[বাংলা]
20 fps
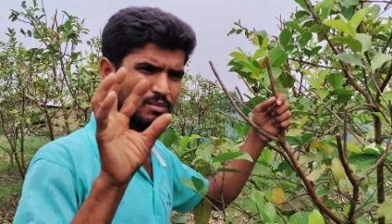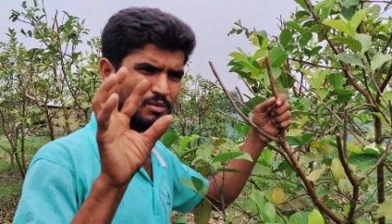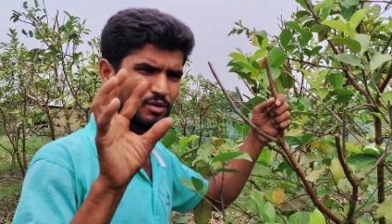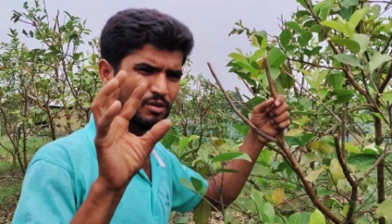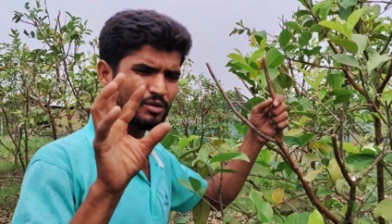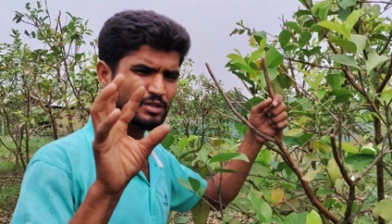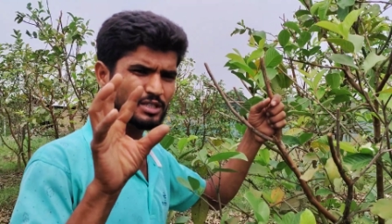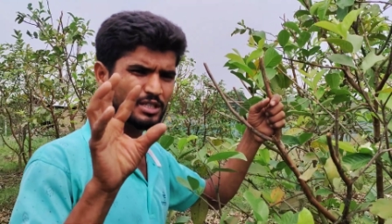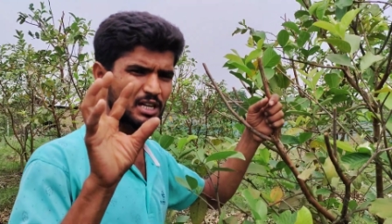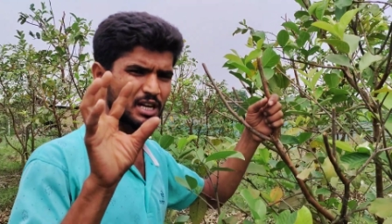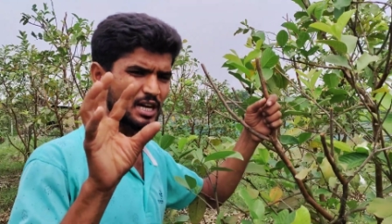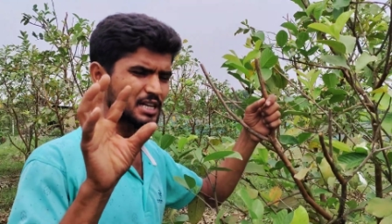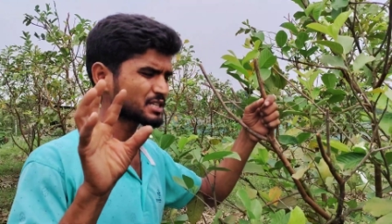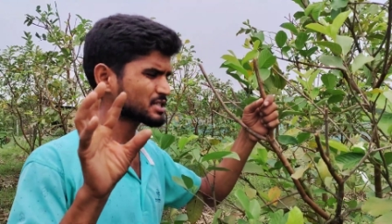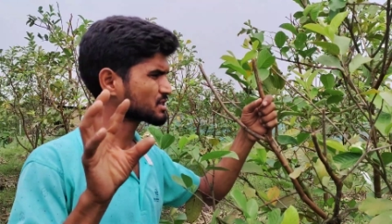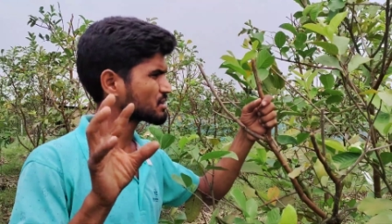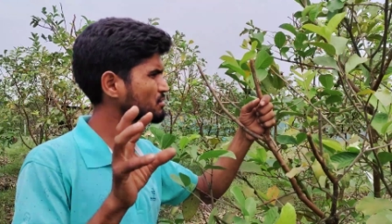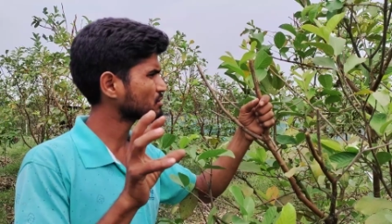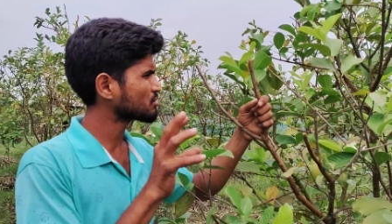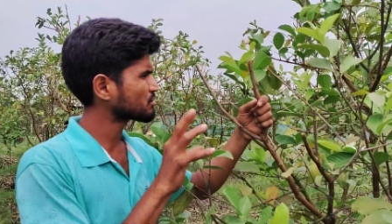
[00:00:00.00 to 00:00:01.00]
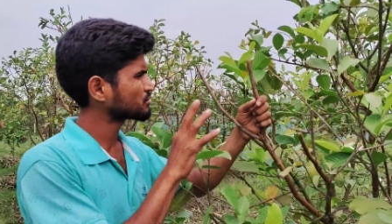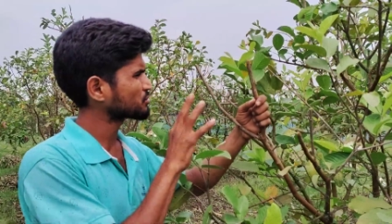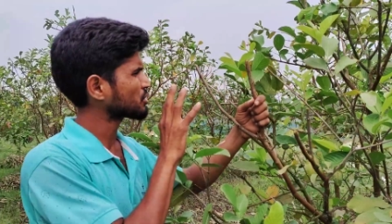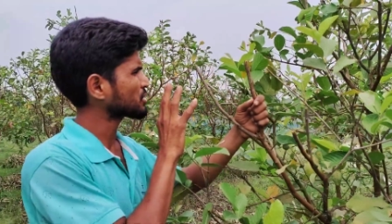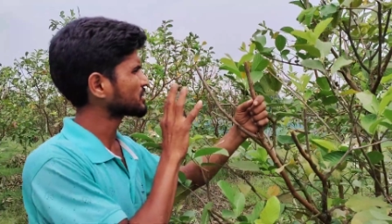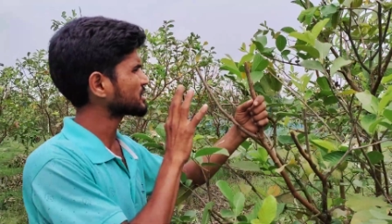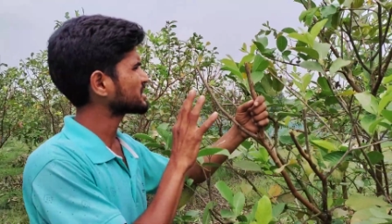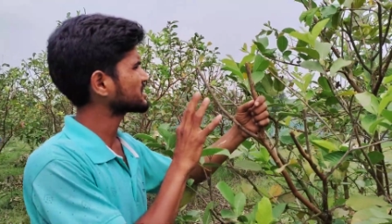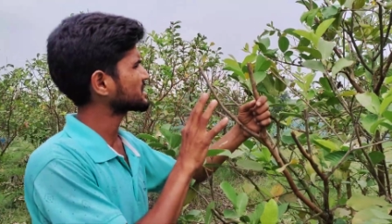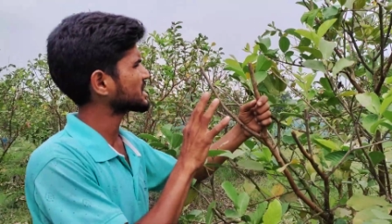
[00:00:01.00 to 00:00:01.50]
এবং হচ্ছে গাছটাও খুব
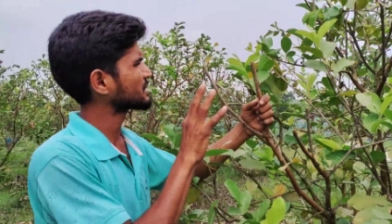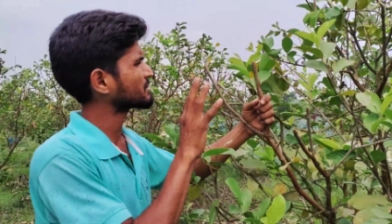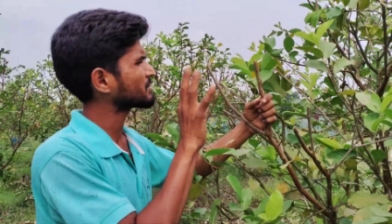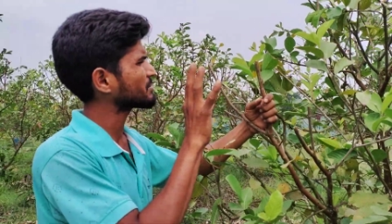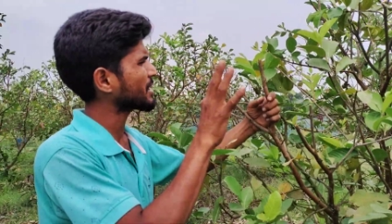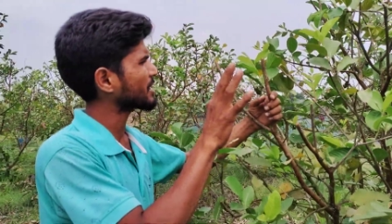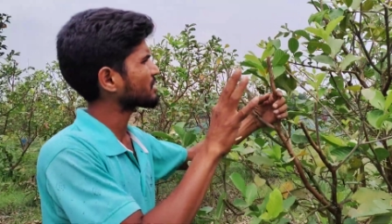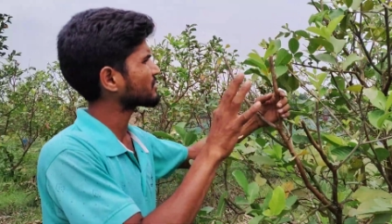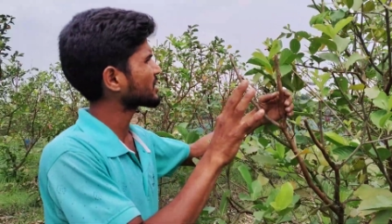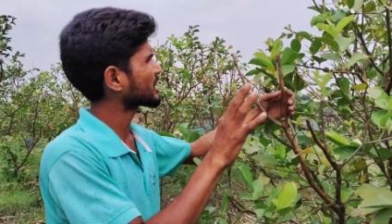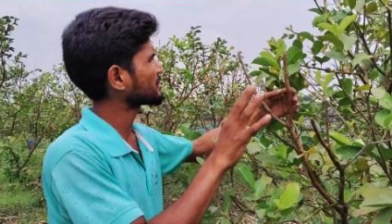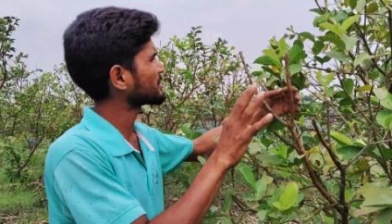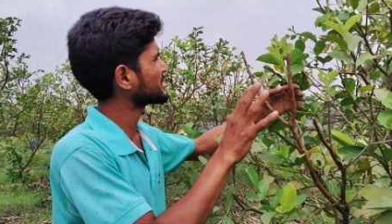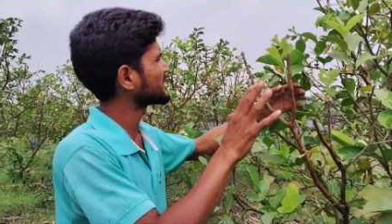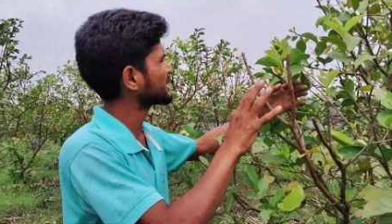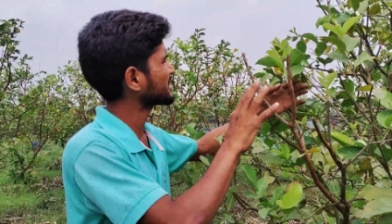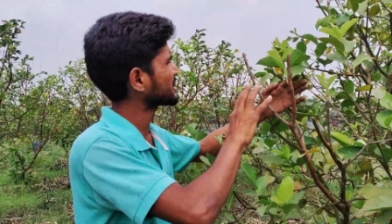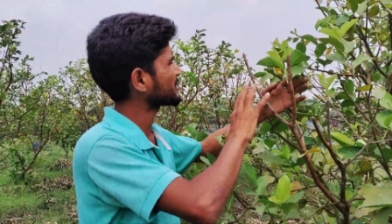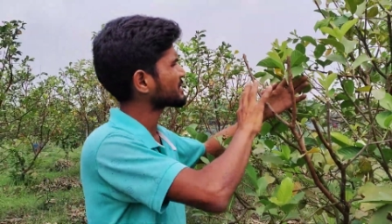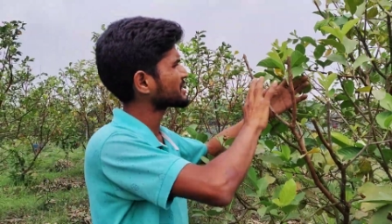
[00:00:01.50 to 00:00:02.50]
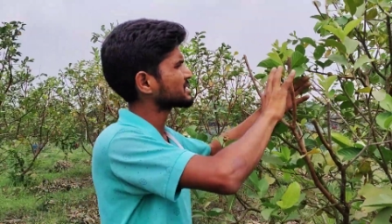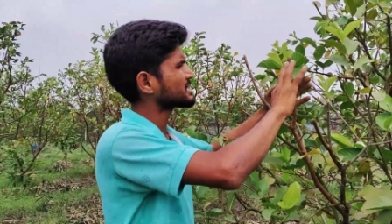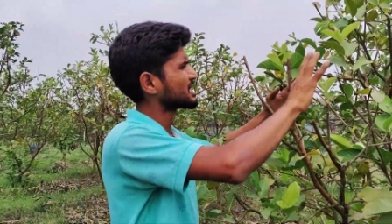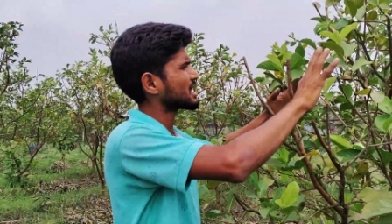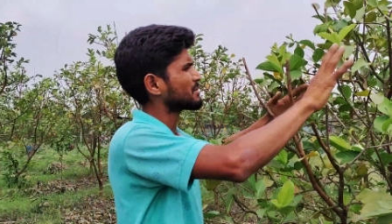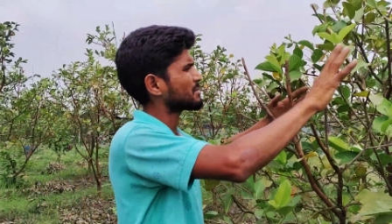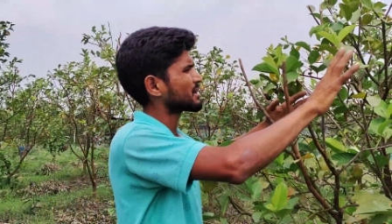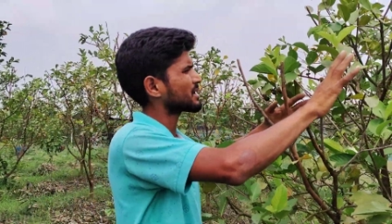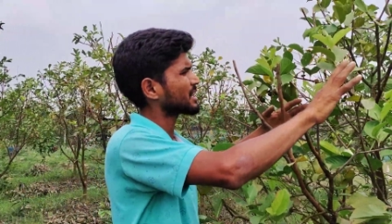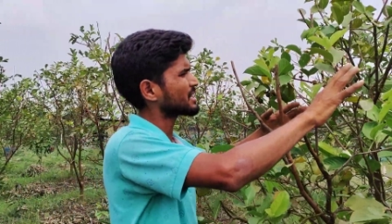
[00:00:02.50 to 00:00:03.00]
সতেজ থাকবে ভালো থাকবে দেখতে
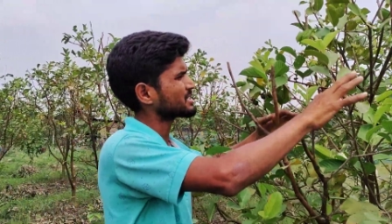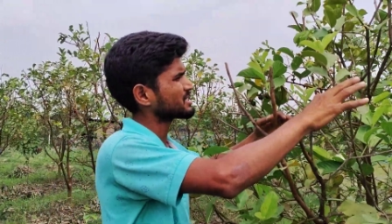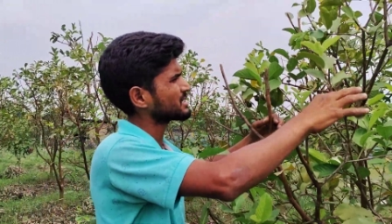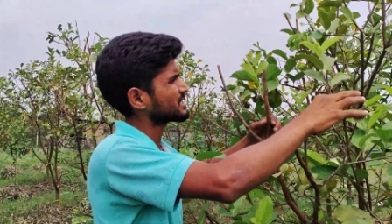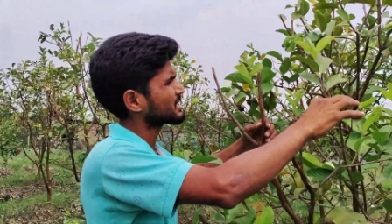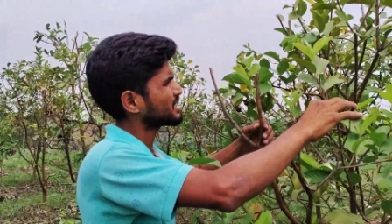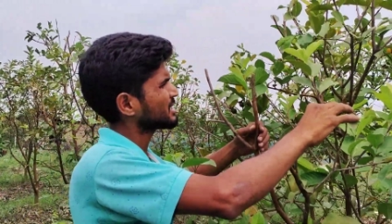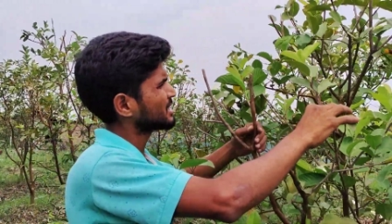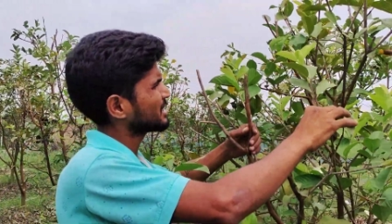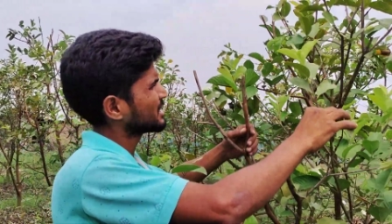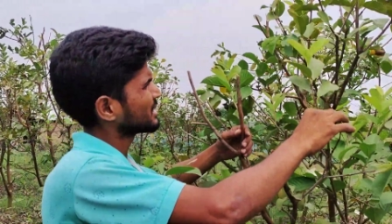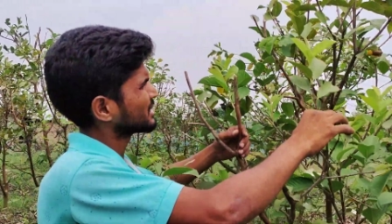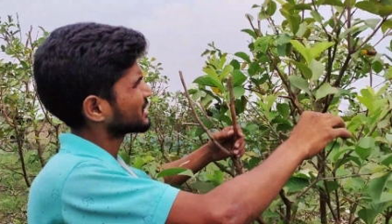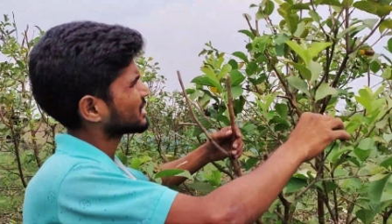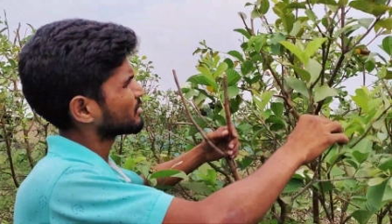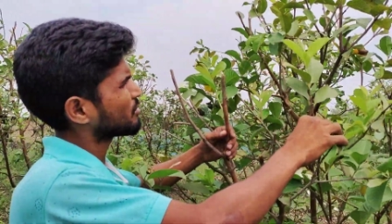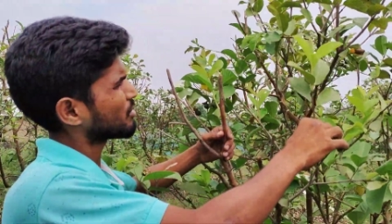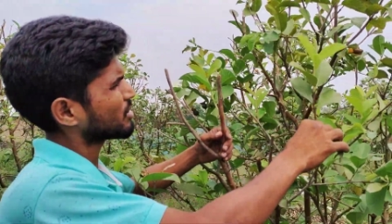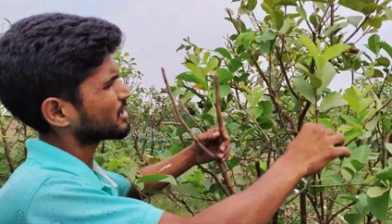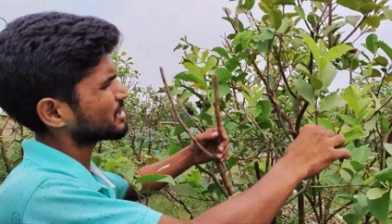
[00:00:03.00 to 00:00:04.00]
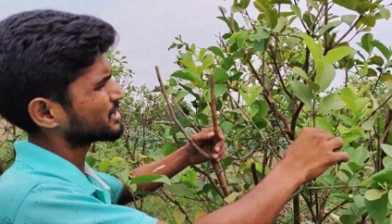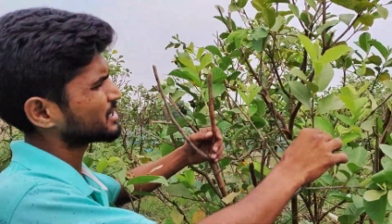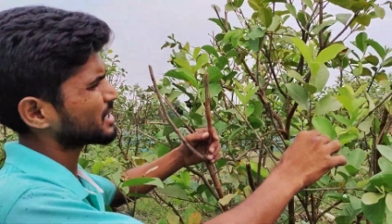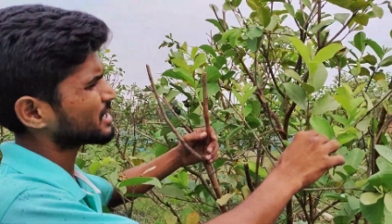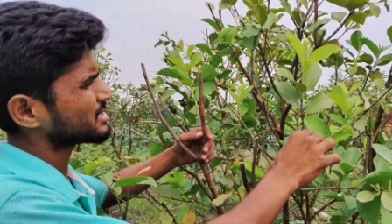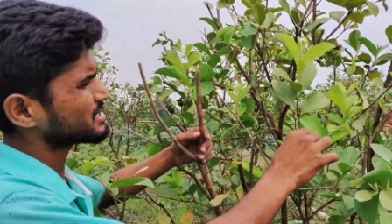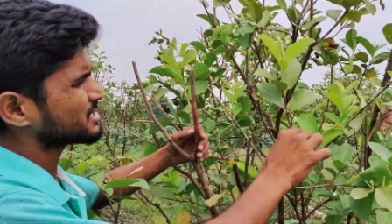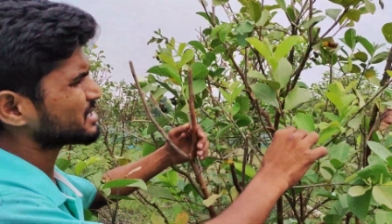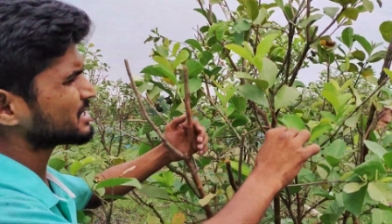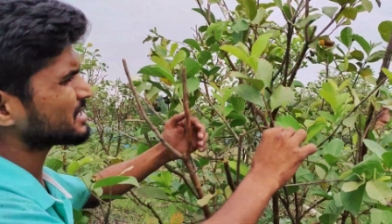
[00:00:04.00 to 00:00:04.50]
পাচ্ছেন আমার গাছের কি কোয়ালিটি
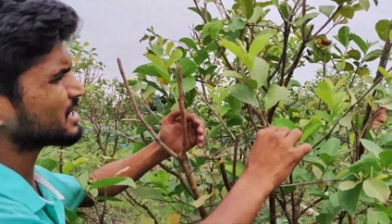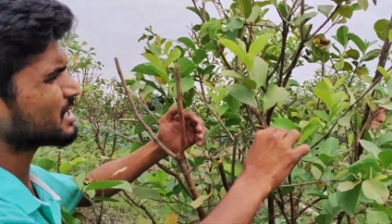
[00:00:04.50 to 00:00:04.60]
আছে